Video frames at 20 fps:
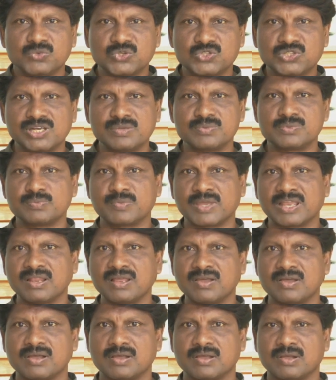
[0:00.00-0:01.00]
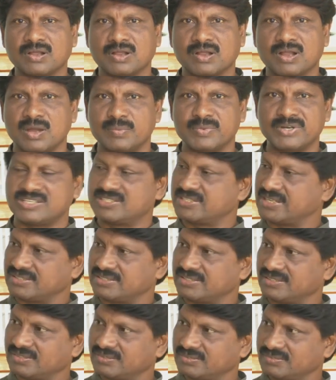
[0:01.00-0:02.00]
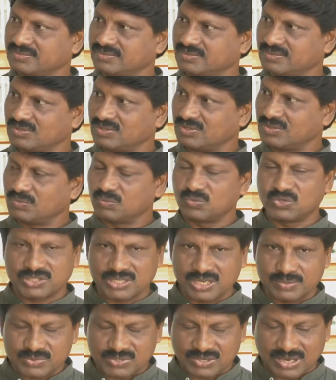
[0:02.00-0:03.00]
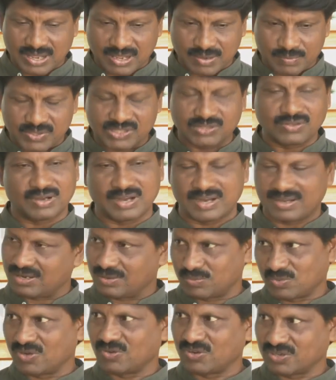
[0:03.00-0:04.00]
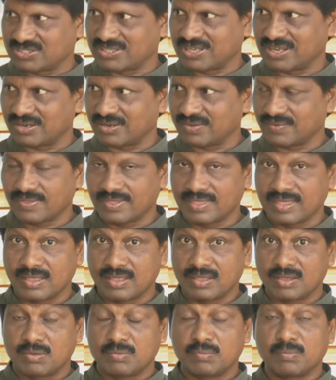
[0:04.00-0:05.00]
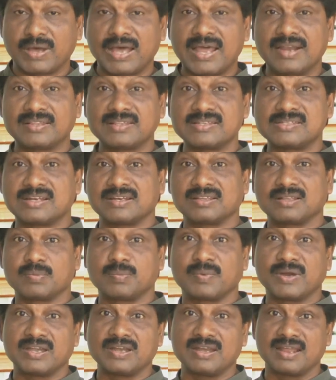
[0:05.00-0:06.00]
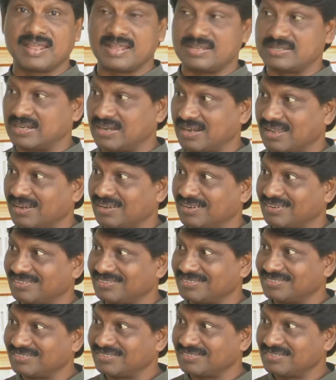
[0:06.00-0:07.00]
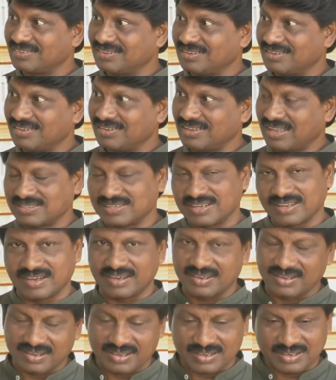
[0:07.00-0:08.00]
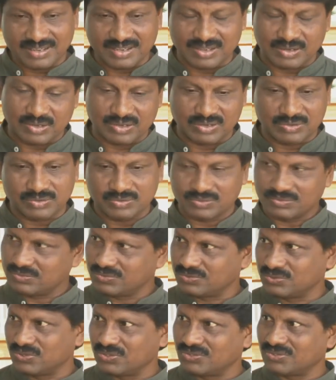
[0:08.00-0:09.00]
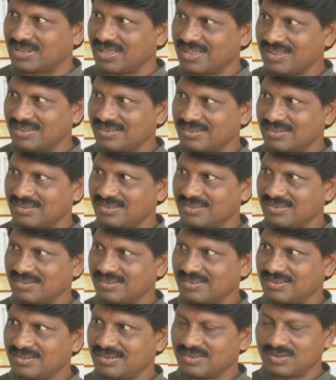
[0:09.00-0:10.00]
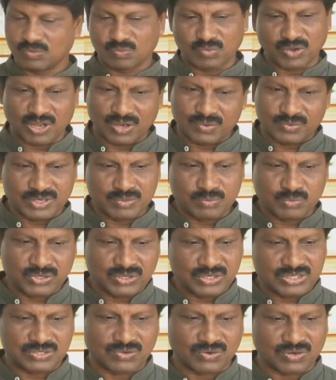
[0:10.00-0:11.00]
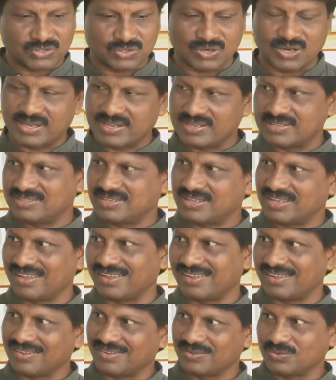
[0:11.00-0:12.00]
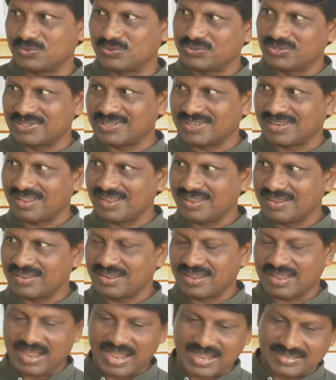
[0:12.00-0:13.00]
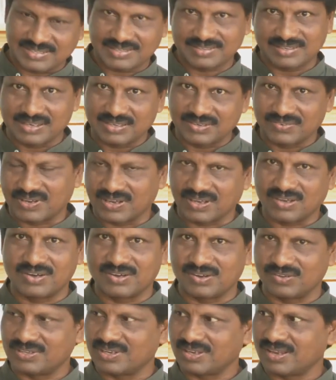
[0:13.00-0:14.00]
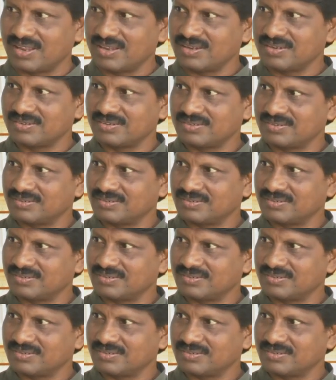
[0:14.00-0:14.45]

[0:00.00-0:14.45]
ముస్లిమ్స్ మీద కామెంట్స్ చేస్తాడు ముస్లిమ్స్ నా మిత్రులు అన్నాడు మొన్న ఒకసారి భారతీయ జనతా పార్టీ నా ఎజెండా అన్నాడు అసలు ఈ రెండింటికి కుదురుతుందా పాముని ముంగిసిన ఒక చోట వేస్తే కుదురుతుందా ఆ సిద్ధాంతం వర్కౌట్ అవుతుందా